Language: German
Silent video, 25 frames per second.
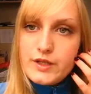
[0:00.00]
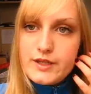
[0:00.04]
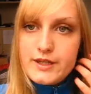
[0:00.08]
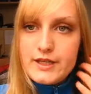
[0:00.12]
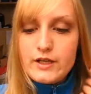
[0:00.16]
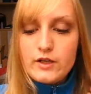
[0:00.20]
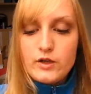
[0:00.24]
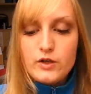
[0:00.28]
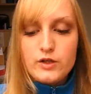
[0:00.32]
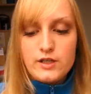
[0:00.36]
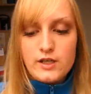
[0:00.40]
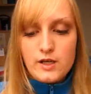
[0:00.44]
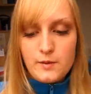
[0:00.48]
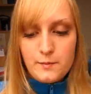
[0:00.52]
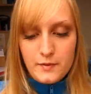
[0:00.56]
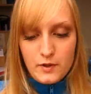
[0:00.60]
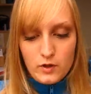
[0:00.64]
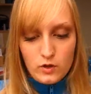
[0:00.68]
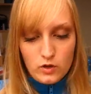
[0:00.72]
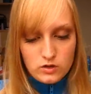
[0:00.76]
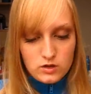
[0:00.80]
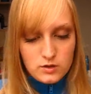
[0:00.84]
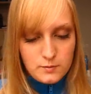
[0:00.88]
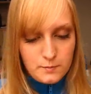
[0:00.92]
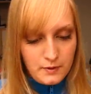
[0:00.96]
Ich sag euch gerade mal
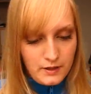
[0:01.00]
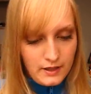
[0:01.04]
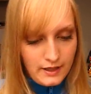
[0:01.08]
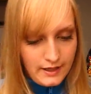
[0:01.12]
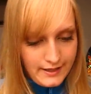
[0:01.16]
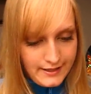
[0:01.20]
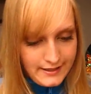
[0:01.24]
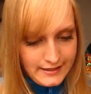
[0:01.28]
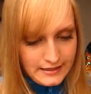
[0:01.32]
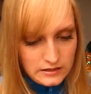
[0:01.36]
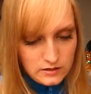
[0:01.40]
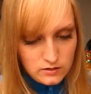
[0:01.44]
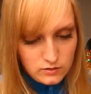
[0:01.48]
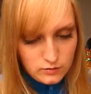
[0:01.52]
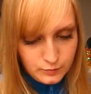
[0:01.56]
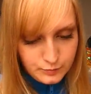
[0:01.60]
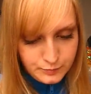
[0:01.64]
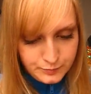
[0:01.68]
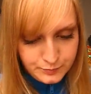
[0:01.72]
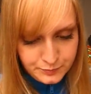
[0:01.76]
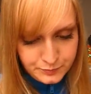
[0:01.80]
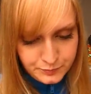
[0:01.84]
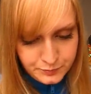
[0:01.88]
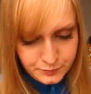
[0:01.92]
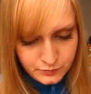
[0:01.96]
noch die Preise.
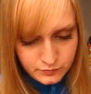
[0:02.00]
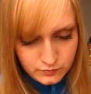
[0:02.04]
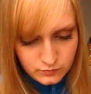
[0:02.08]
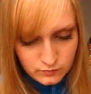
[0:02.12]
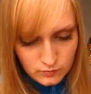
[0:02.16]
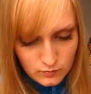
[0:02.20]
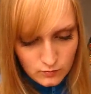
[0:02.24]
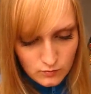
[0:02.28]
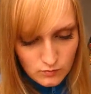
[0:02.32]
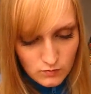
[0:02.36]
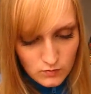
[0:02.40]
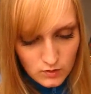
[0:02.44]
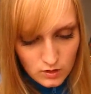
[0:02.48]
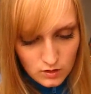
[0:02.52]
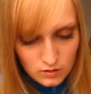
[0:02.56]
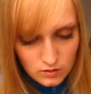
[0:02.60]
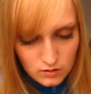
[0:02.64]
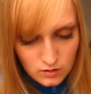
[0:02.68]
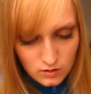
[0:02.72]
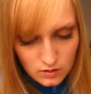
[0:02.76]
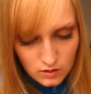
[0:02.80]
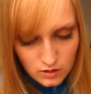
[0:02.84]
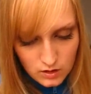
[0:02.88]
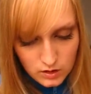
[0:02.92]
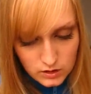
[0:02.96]

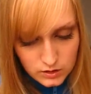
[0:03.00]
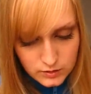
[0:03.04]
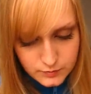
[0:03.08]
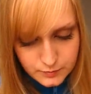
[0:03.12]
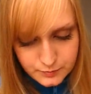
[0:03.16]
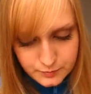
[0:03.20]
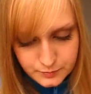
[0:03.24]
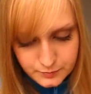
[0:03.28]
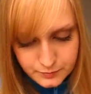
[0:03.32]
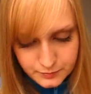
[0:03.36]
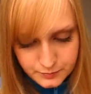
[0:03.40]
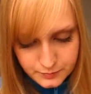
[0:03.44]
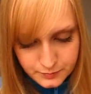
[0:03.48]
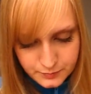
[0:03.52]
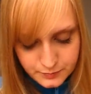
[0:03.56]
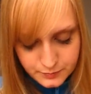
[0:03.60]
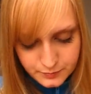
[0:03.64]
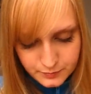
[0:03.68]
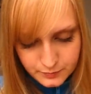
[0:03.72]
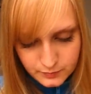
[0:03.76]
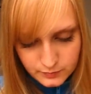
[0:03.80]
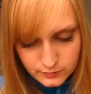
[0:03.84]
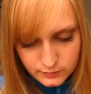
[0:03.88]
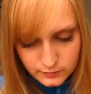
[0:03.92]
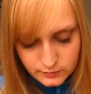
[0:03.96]
Ähm,
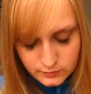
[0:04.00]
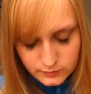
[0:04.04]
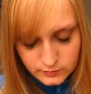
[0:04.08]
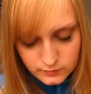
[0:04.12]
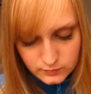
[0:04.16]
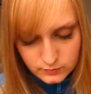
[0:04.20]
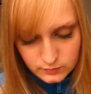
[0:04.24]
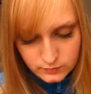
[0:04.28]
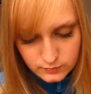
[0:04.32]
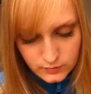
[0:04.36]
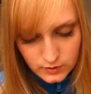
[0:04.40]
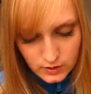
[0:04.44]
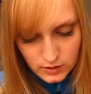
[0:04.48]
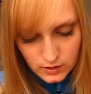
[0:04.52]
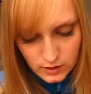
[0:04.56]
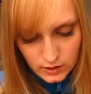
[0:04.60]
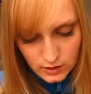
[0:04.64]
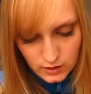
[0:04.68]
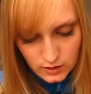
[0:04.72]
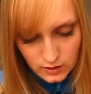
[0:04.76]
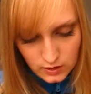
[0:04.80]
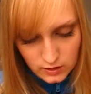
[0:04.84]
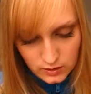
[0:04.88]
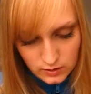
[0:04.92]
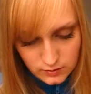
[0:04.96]

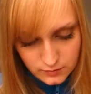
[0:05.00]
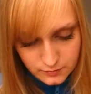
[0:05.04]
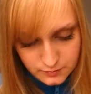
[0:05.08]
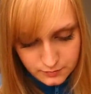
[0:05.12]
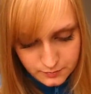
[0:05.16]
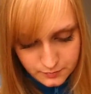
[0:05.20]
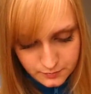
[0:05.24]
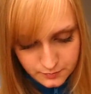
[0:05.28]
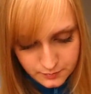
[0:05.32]
ähm,